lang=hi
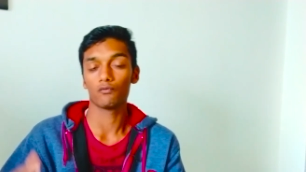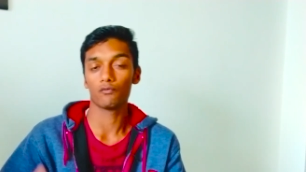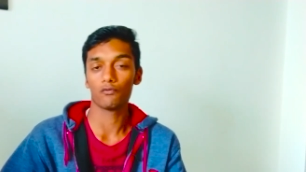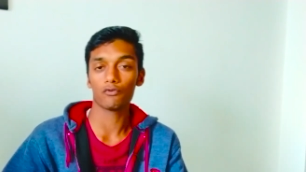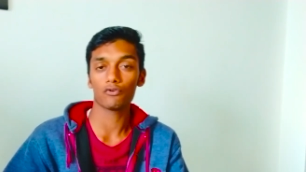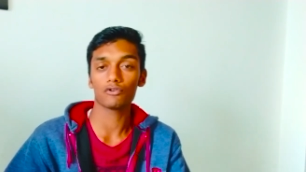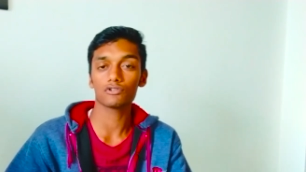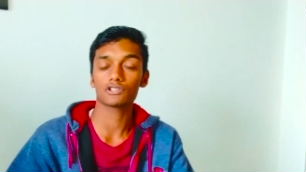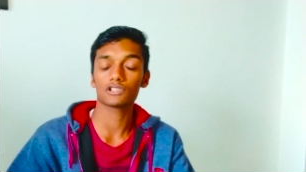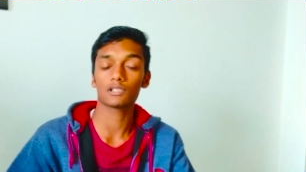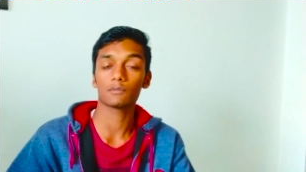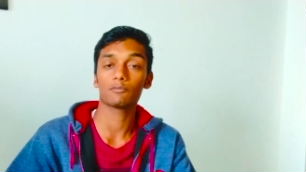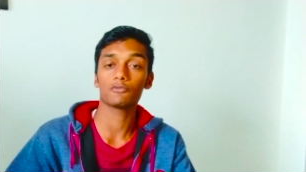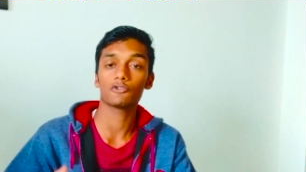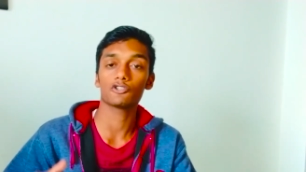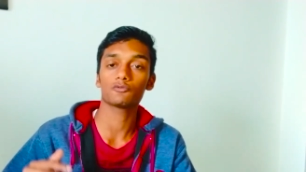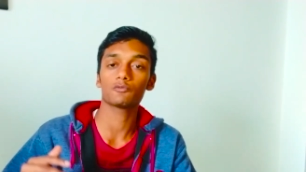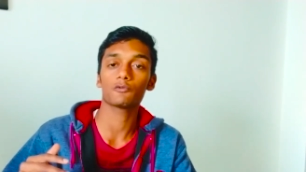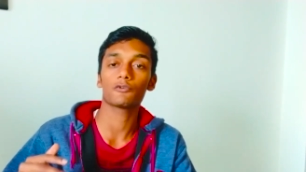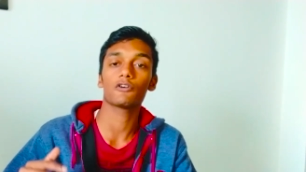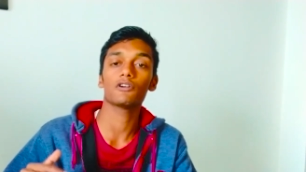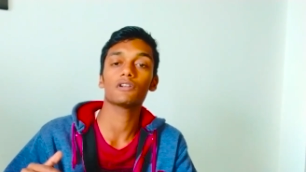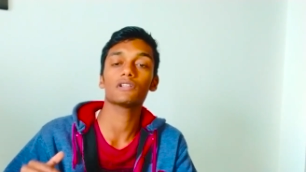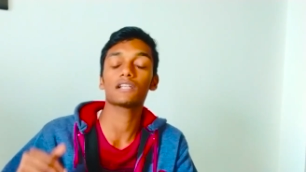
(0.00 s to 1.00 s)
वो सपोर्ट
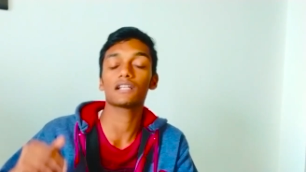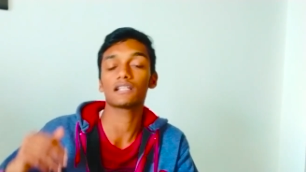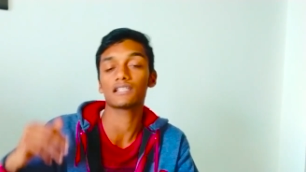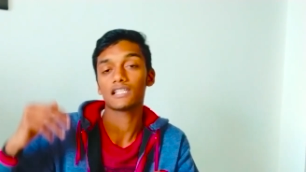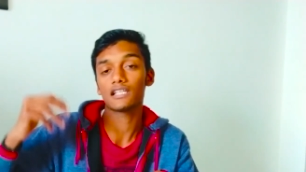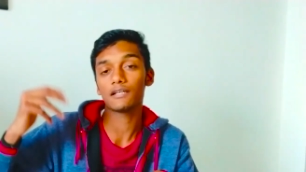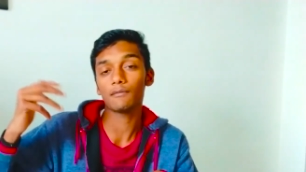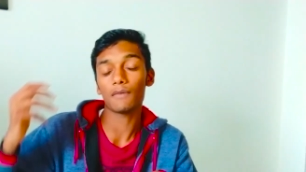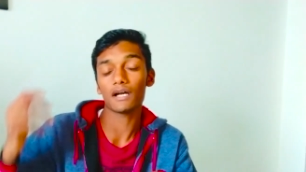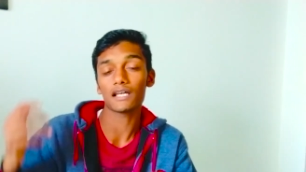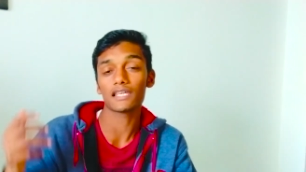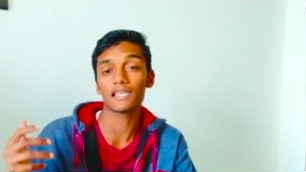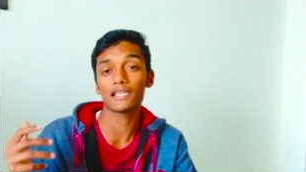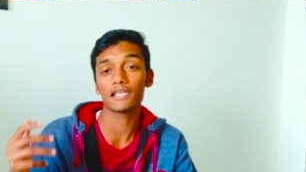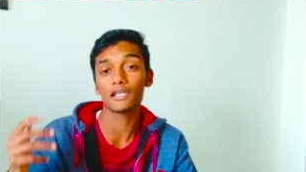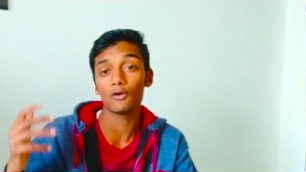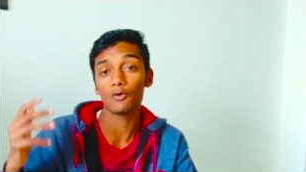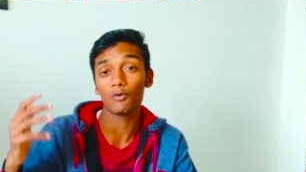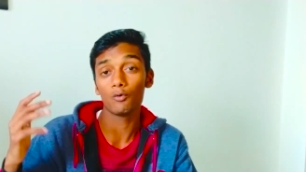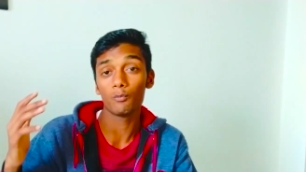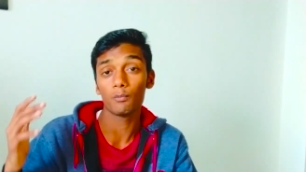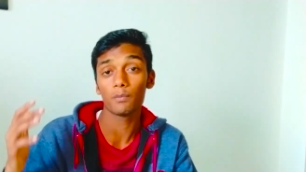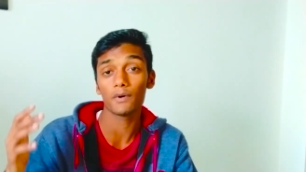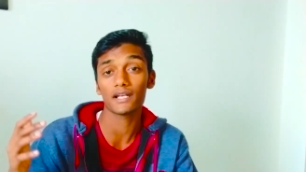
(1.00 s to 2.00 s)
प्रोवाइड करती है बाकी के
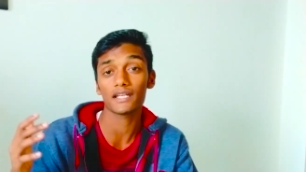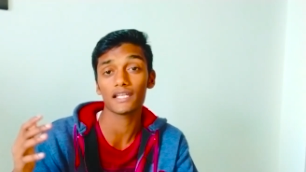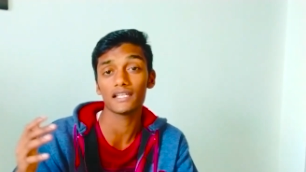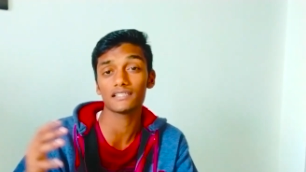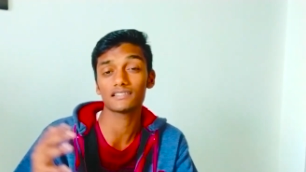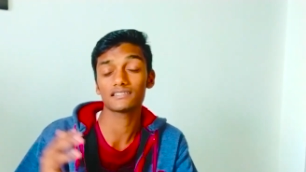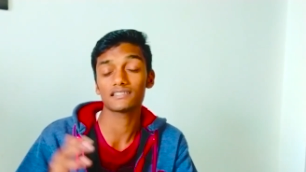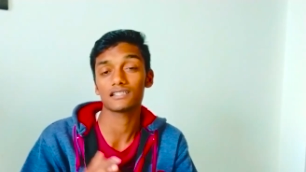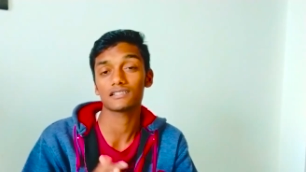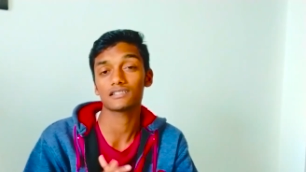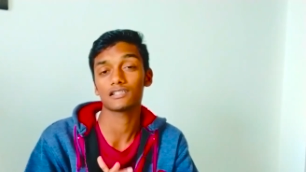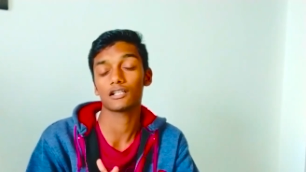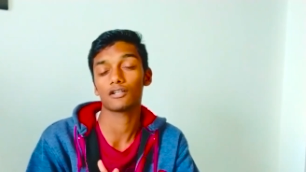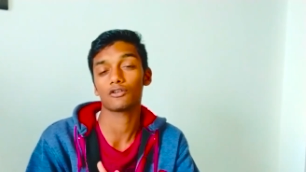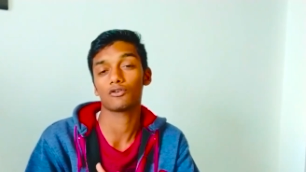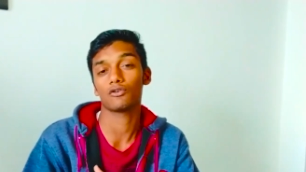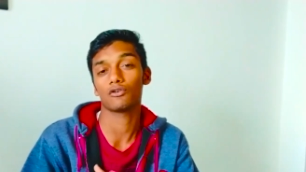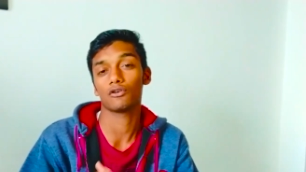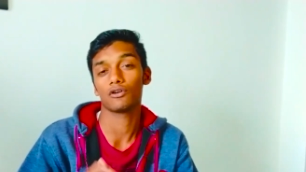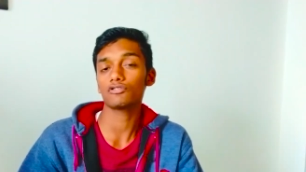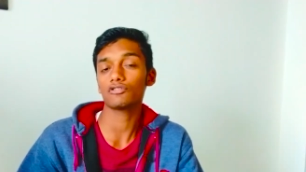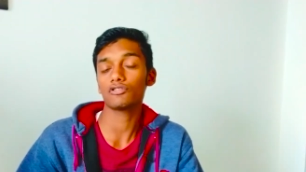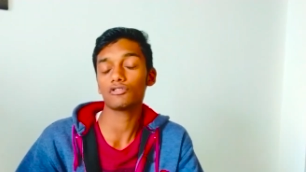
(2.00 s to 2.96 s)
ऊपर के स्ट्रक्चर को